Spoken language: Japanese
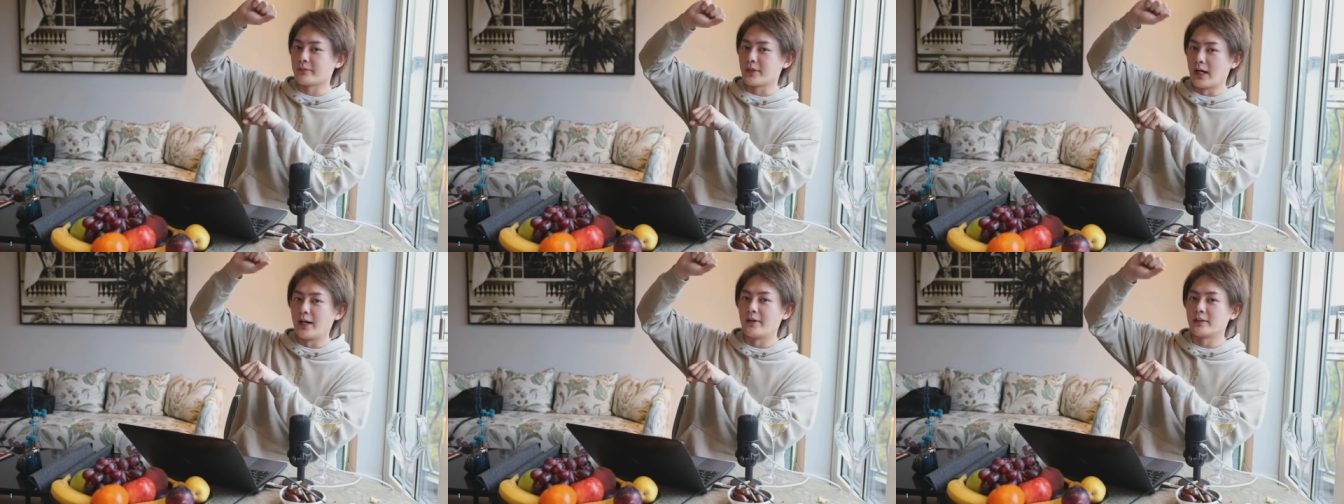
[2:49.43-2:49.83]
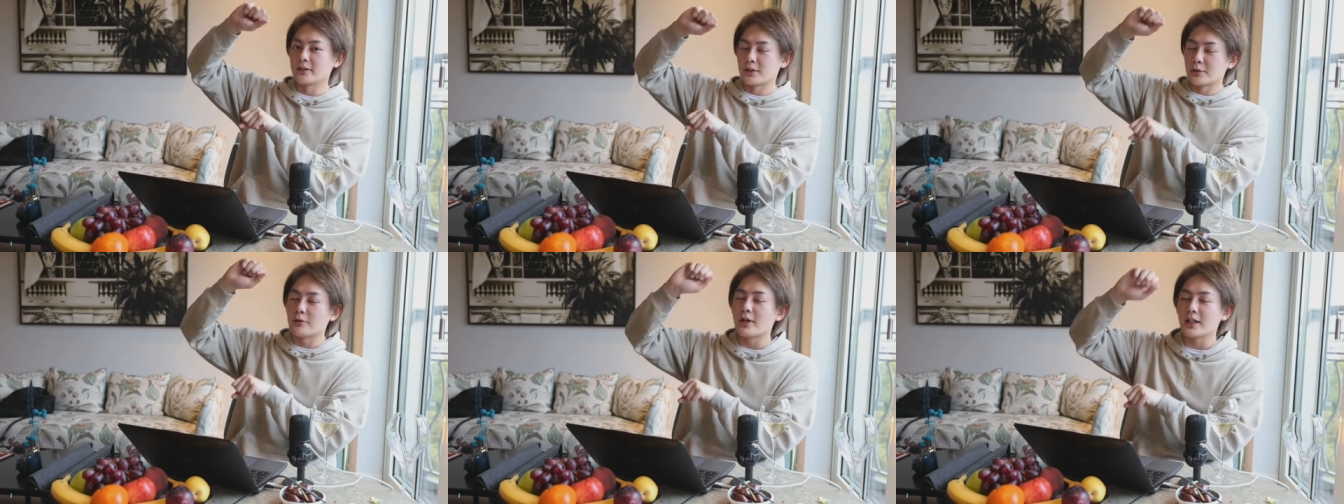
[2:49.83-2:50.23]
はい。
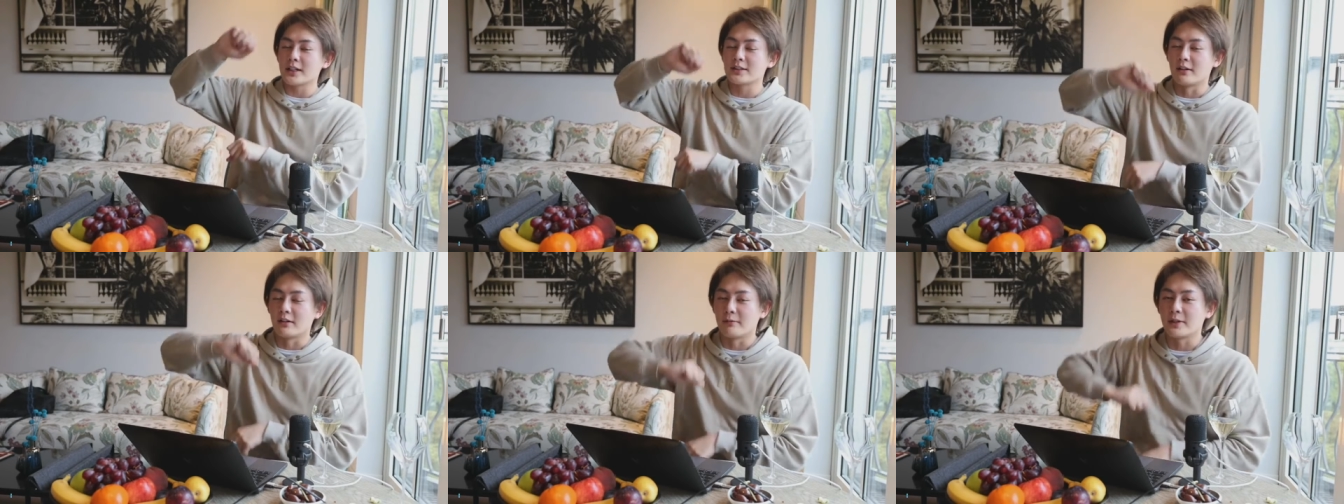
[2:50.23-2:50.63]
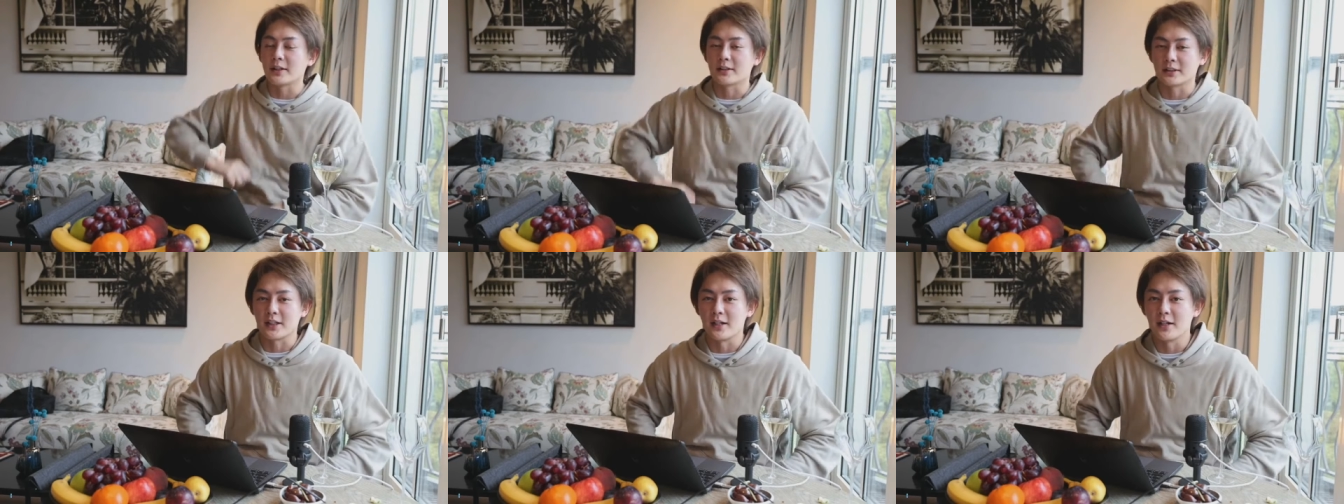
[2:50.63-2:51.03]
それ動画出してるんで見て
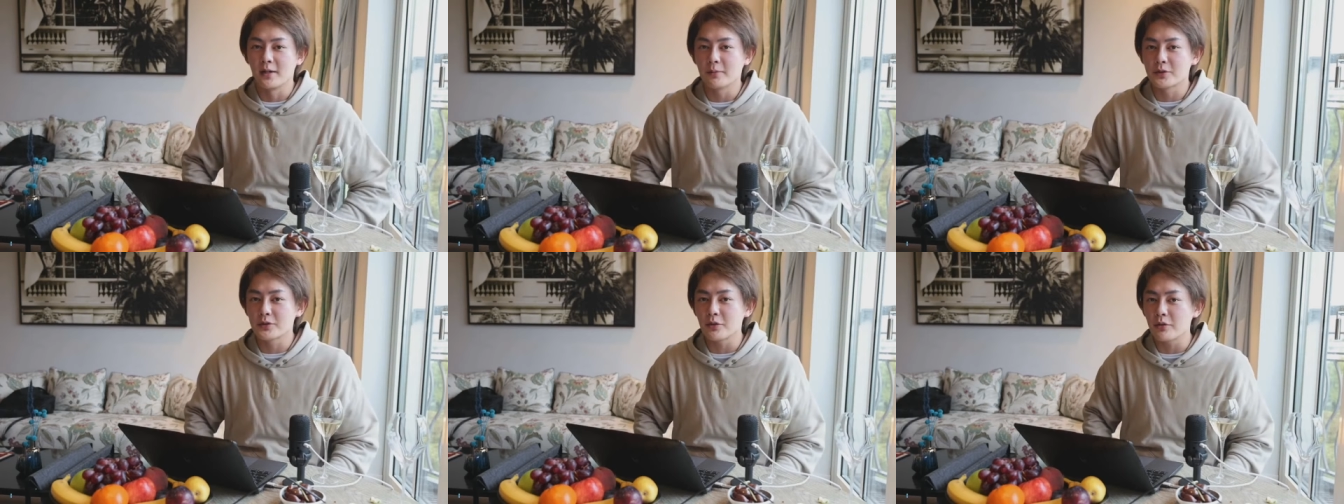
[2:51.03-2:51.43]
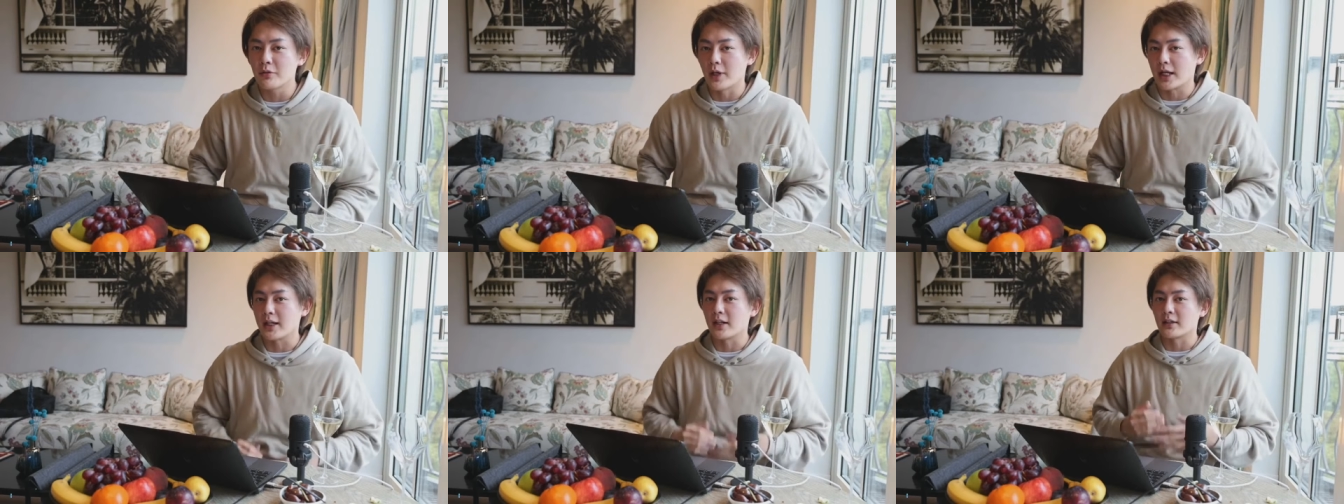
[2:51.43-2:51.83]
ください。まあ、超
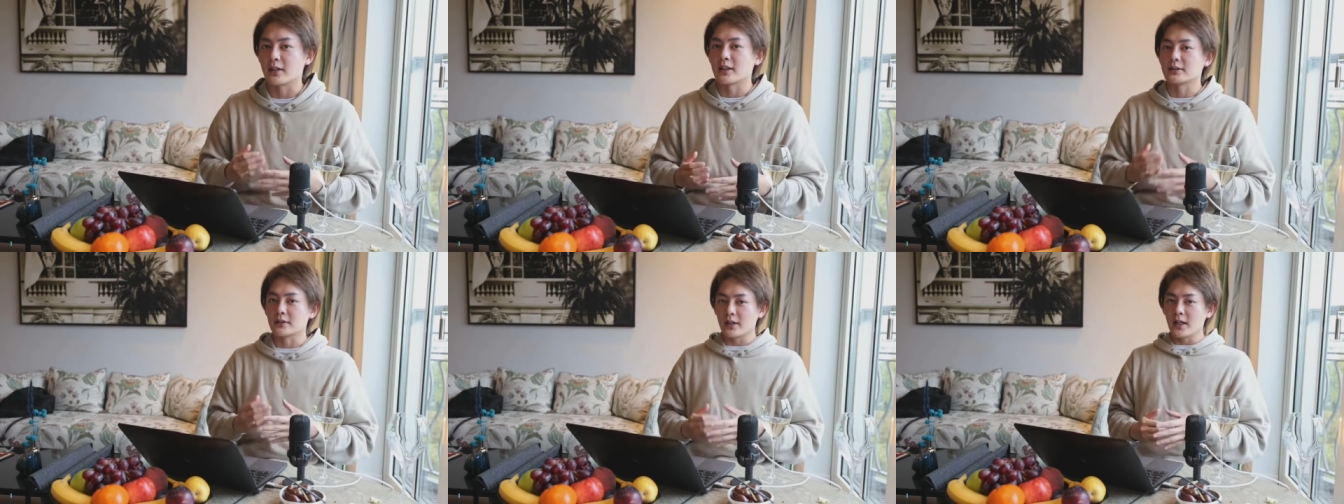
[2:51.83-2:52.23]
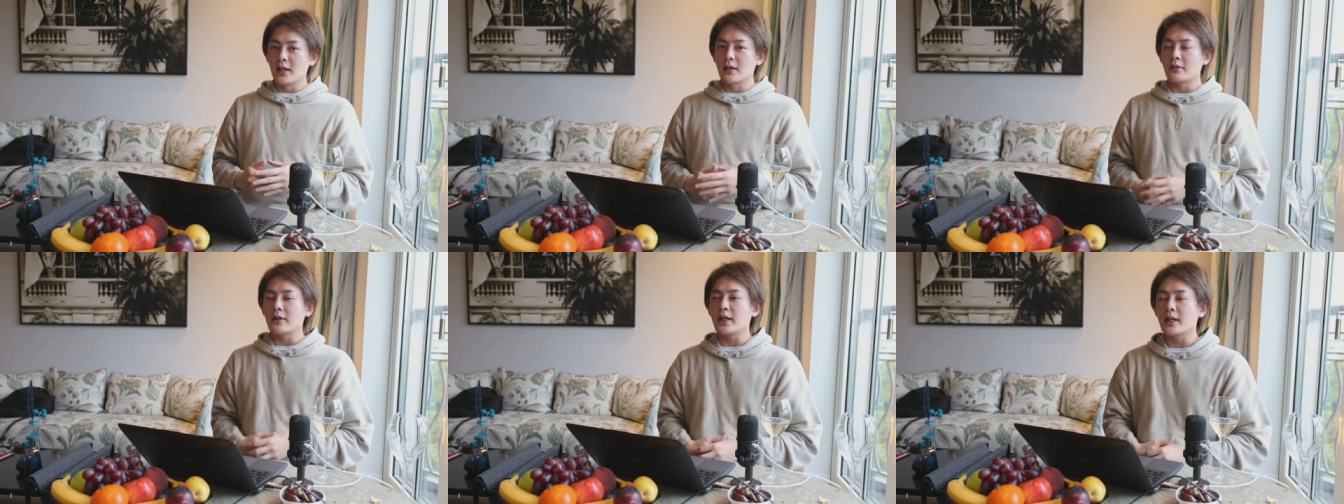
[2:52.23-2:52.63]
脇役なんですよね。
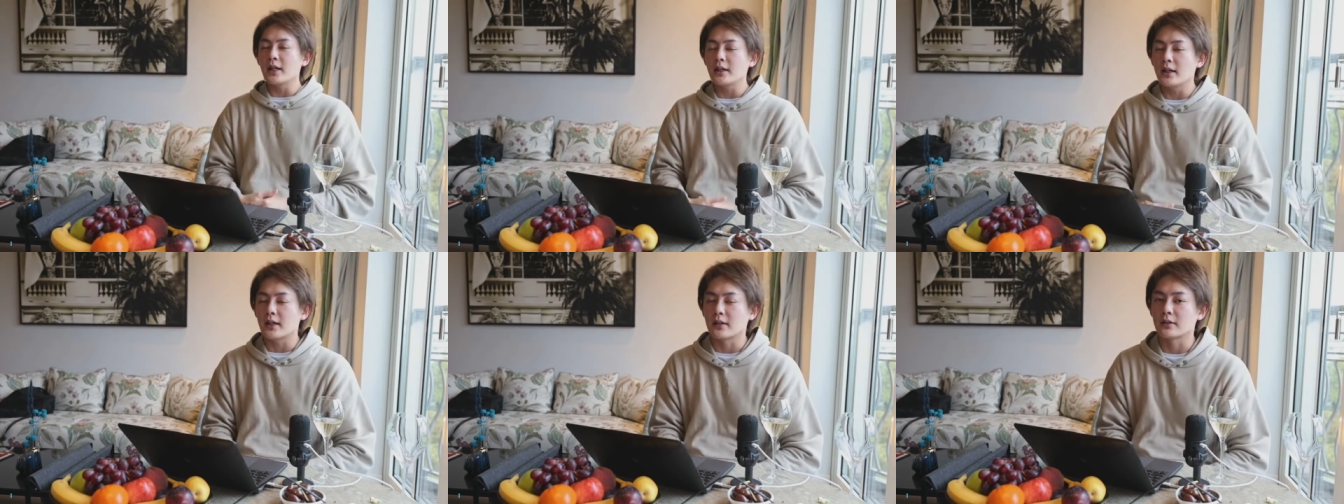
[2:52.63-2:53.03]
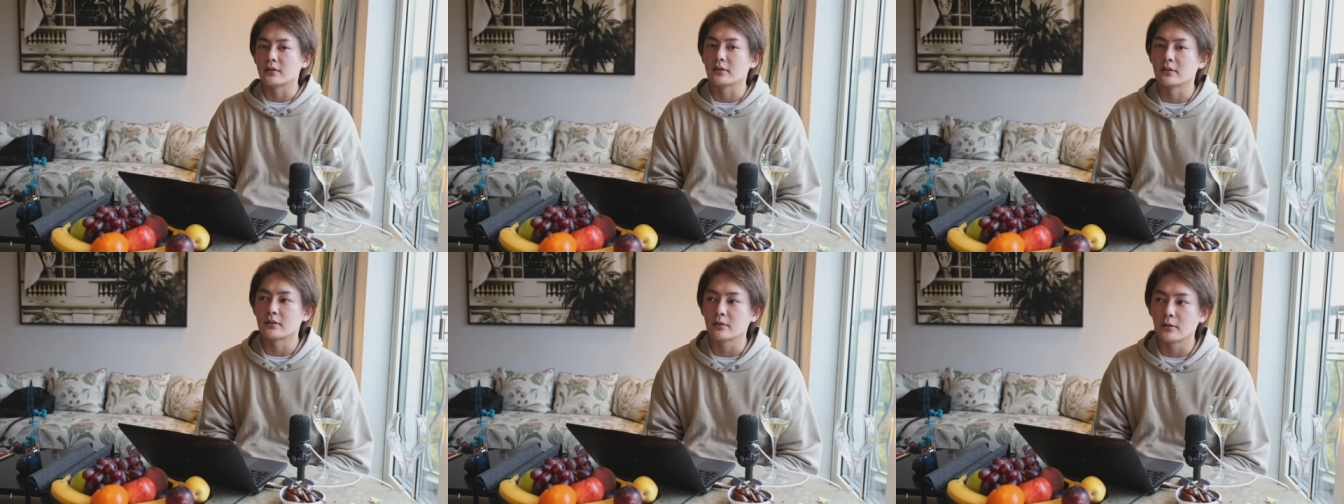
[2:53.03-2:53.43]
これは何でかっ
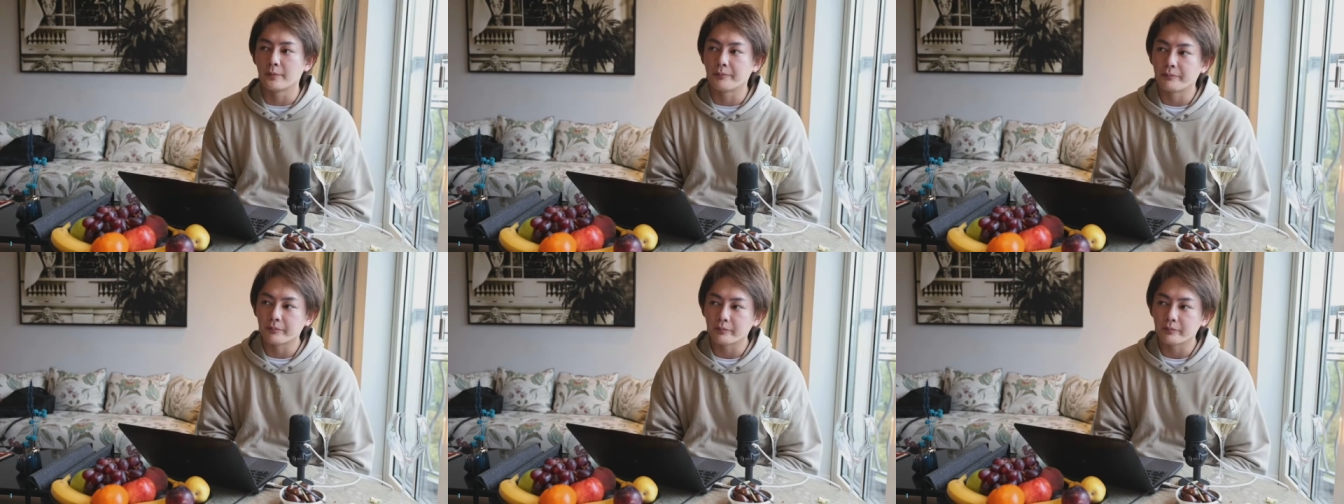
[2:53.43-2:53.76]
ていうと、